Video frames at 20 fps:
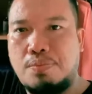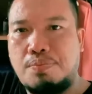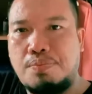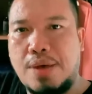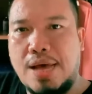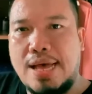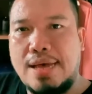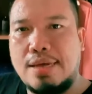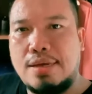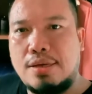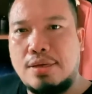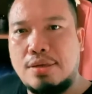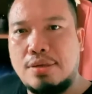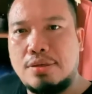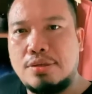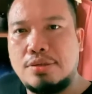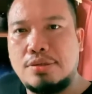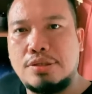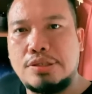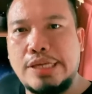Bang,
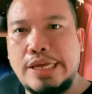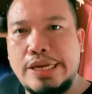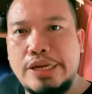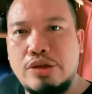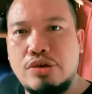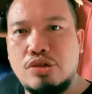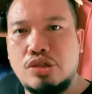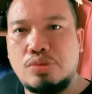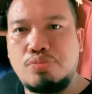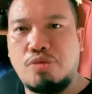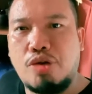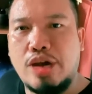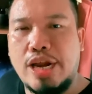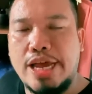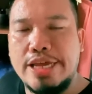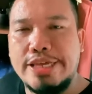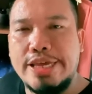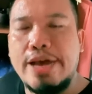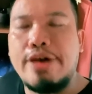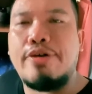serius mau
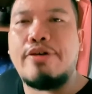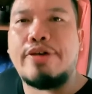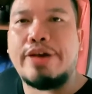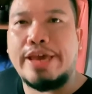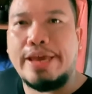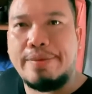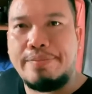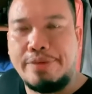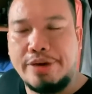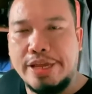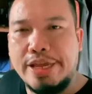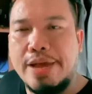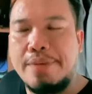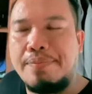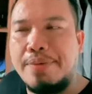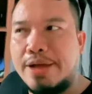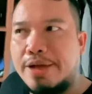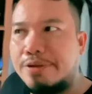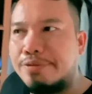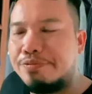nanya? Oke, mau nanya apa?